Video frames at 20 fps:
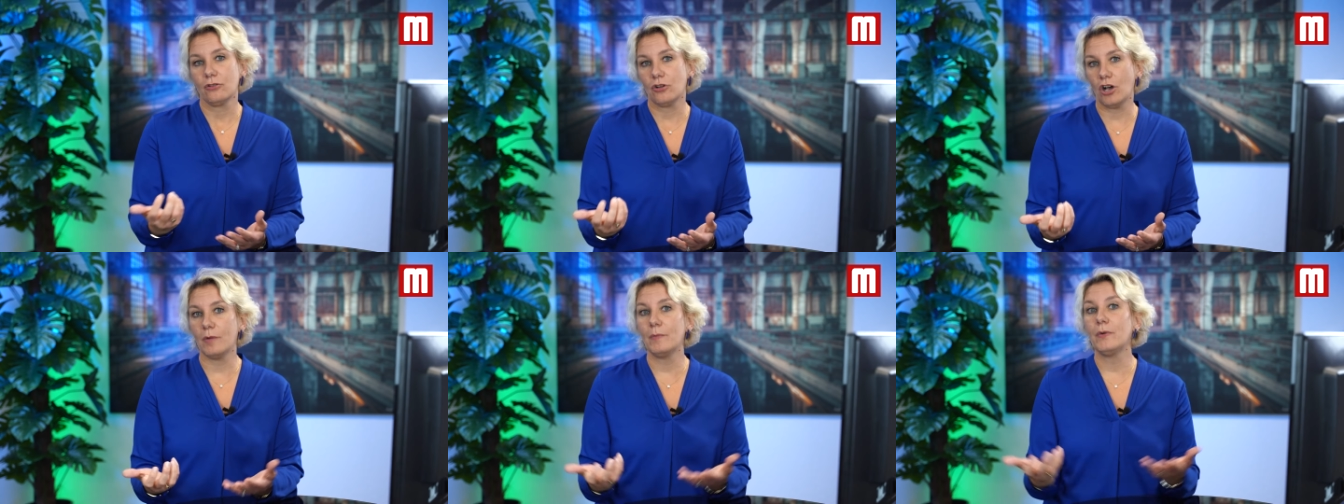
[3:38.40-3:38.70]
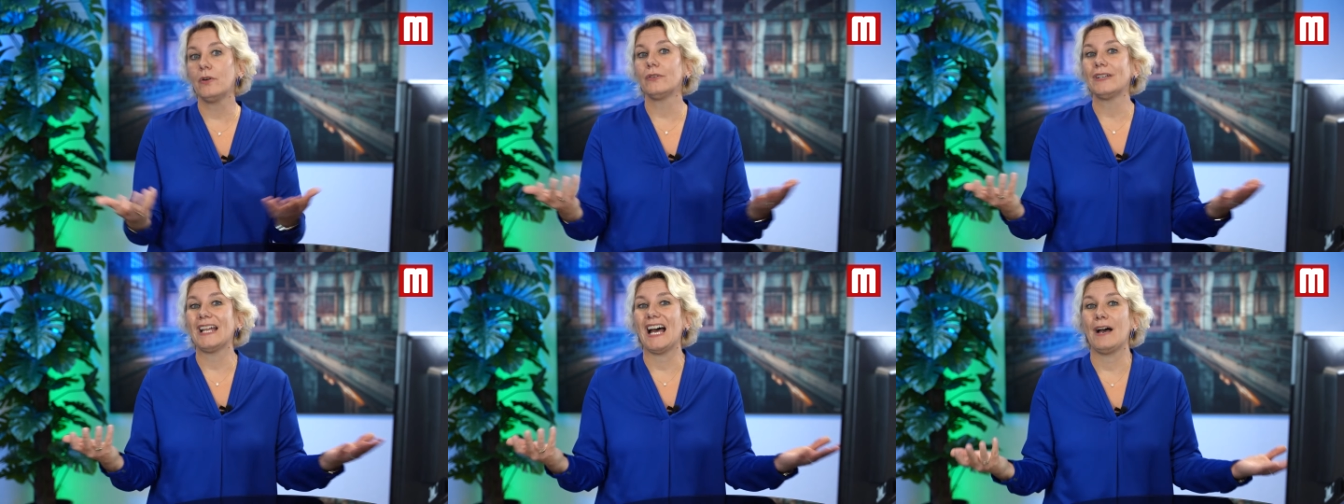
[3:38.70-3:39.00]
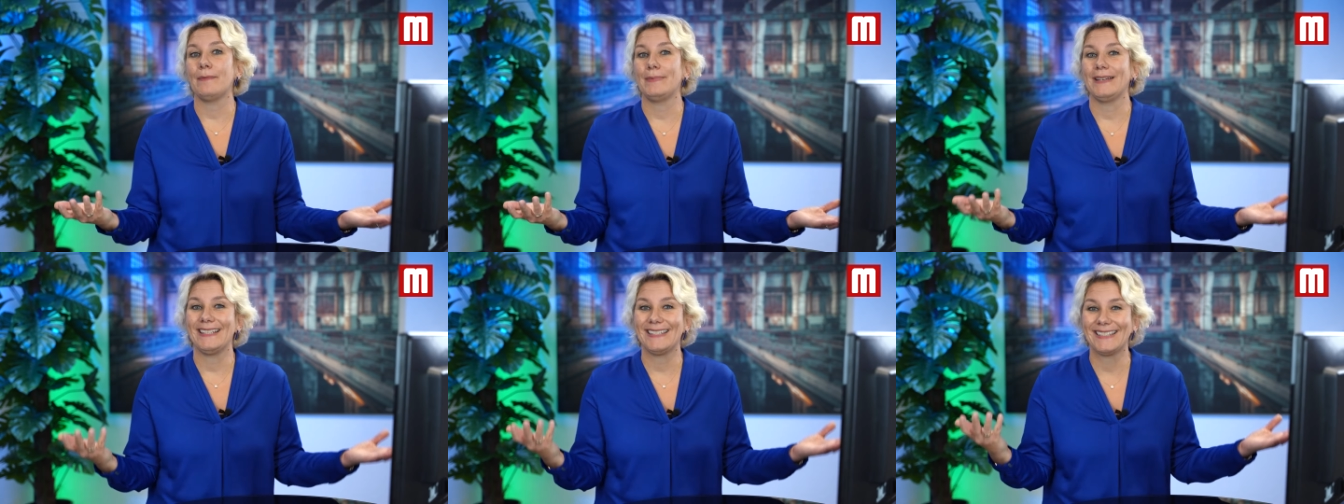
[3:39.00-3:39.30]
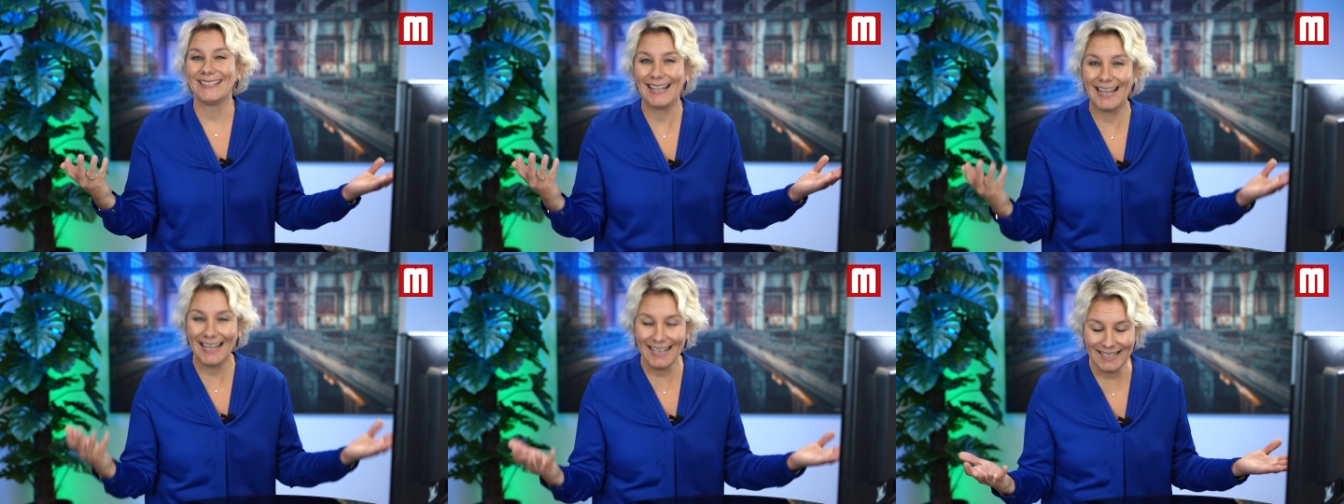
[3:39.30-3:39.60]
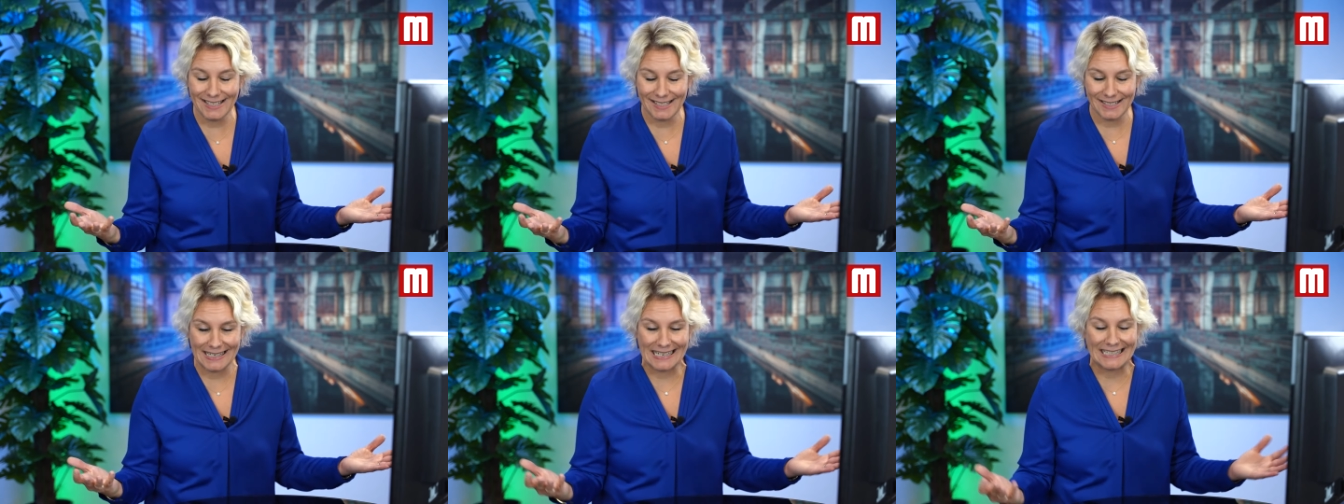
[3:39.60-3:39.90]
komme und habe jetzt
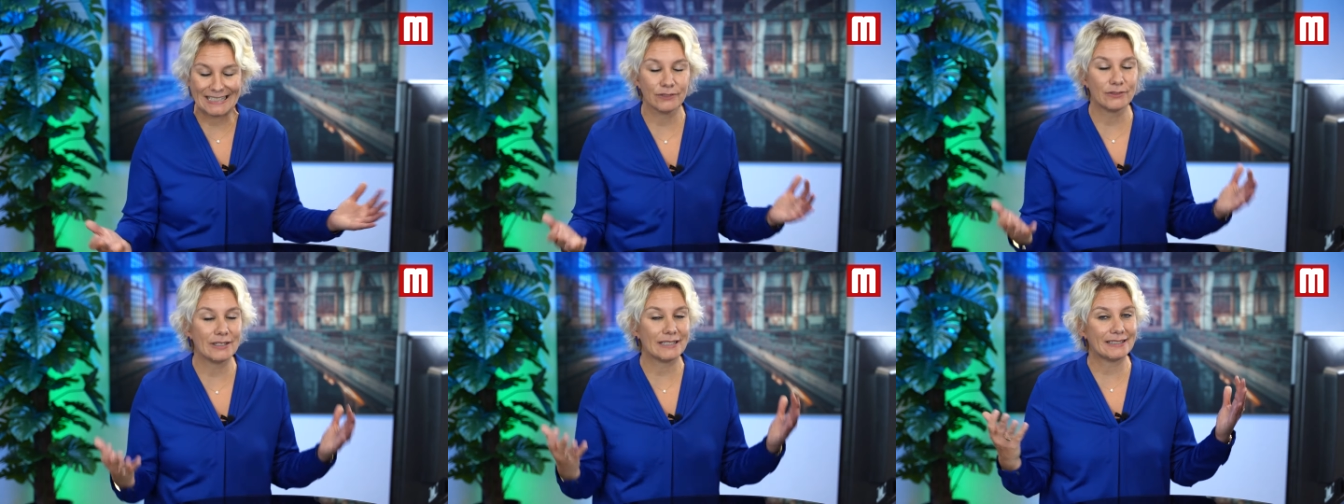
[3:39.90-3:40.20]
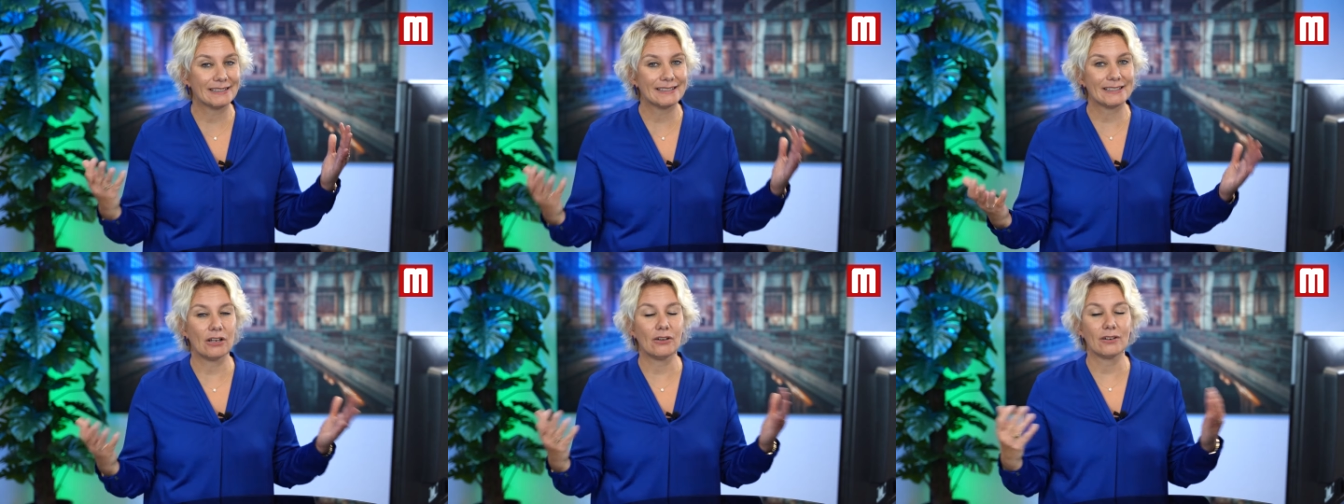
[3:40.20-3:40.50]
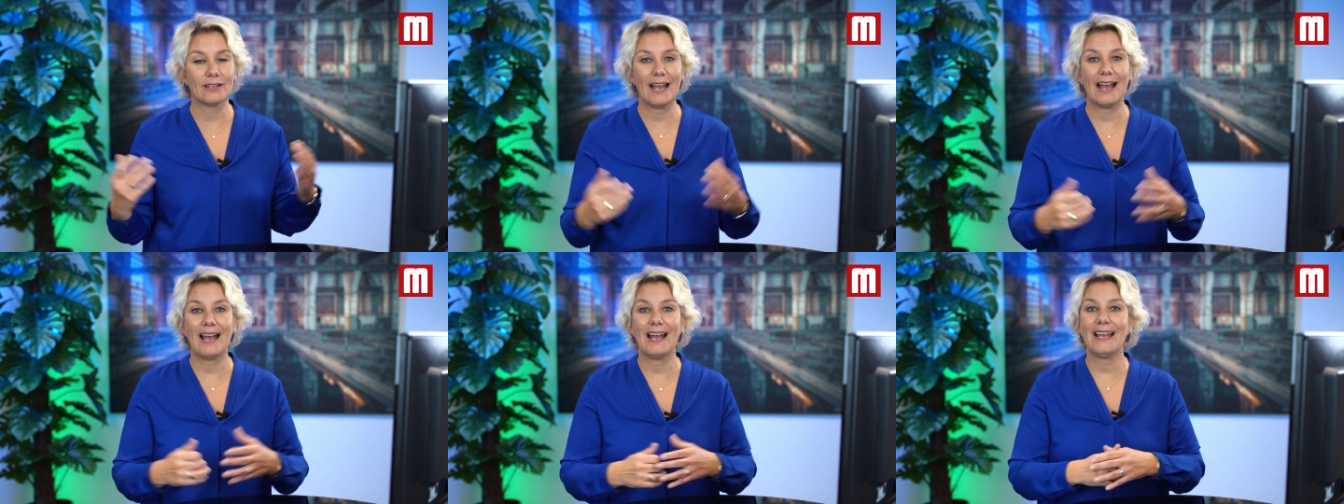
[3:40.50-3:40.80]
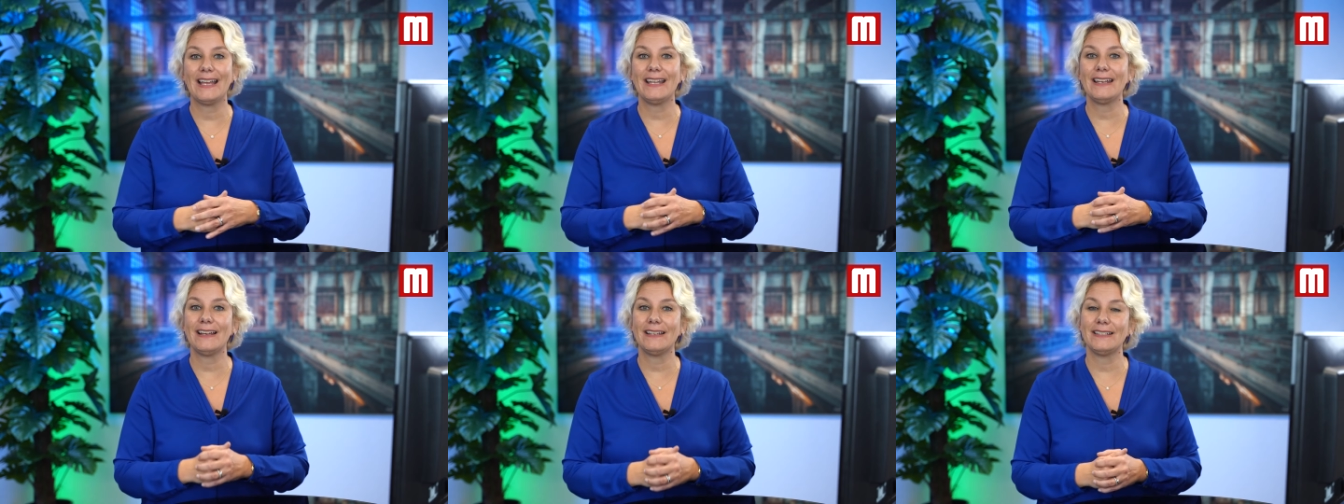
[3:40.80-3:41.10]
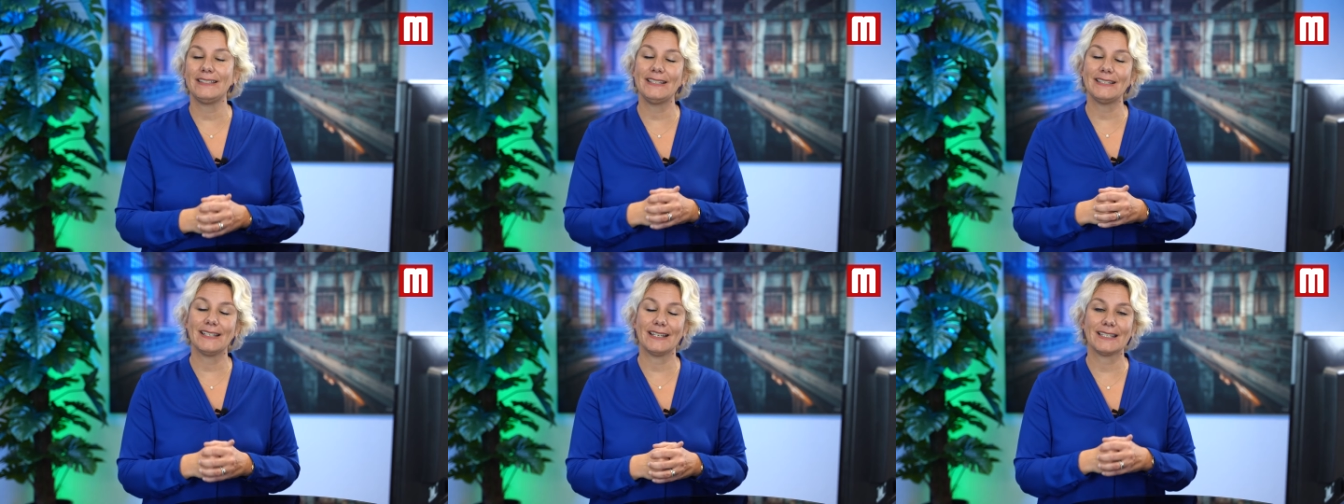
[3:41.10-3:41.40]
keinen Test und es ist auch keiner
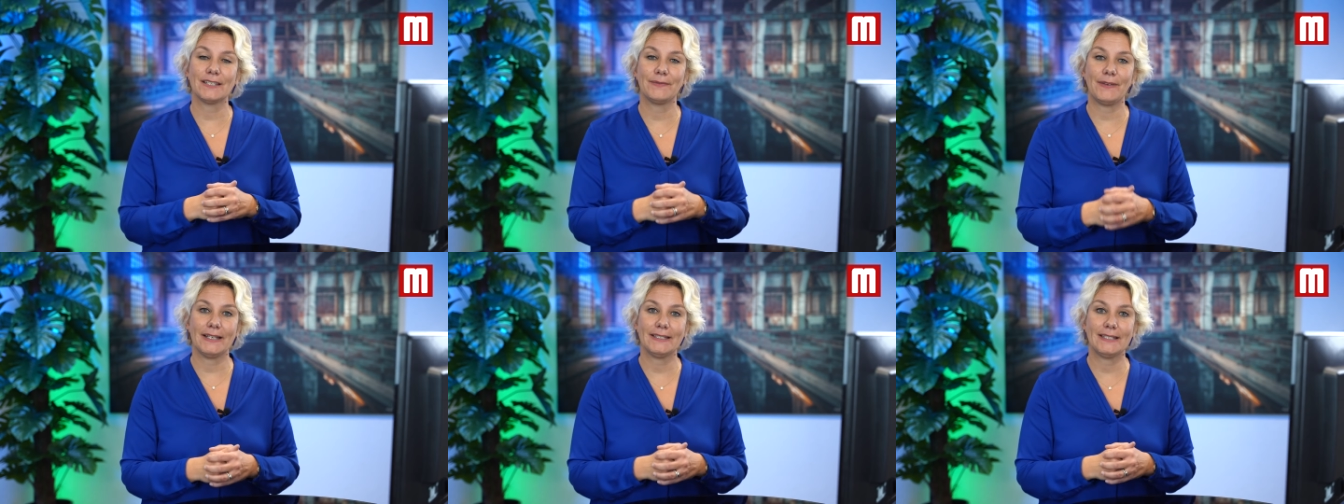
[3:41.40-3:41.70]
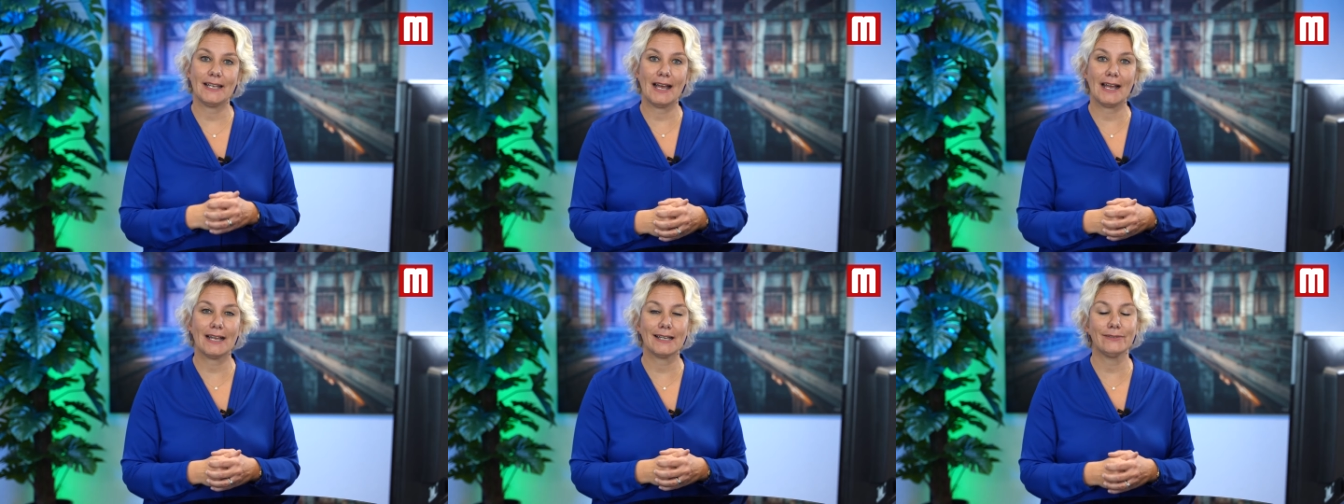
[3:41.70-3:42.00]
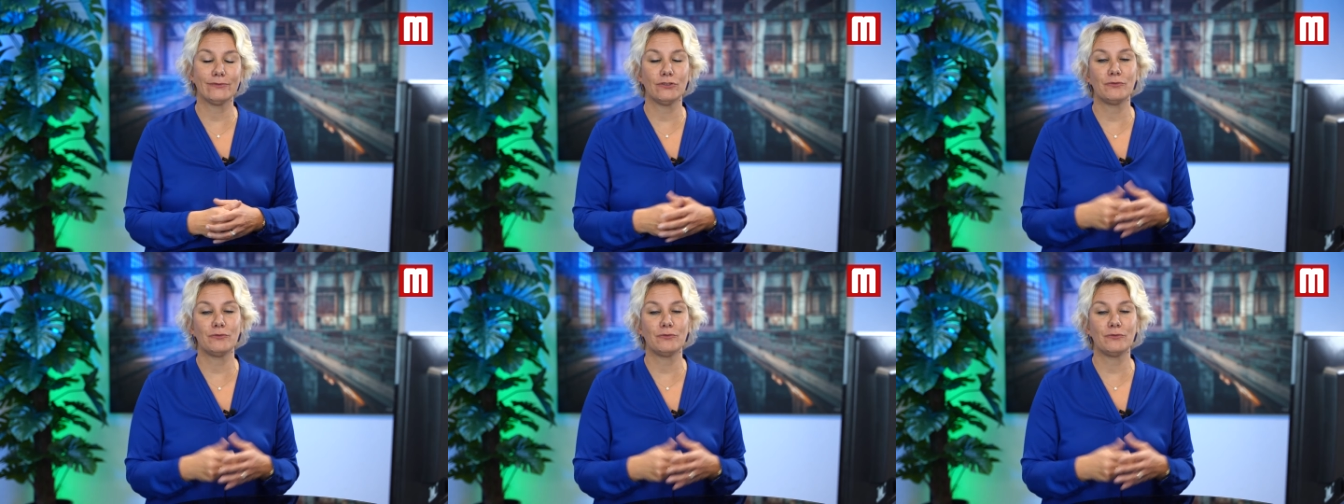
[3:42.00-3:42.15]
dieser zwei Tage,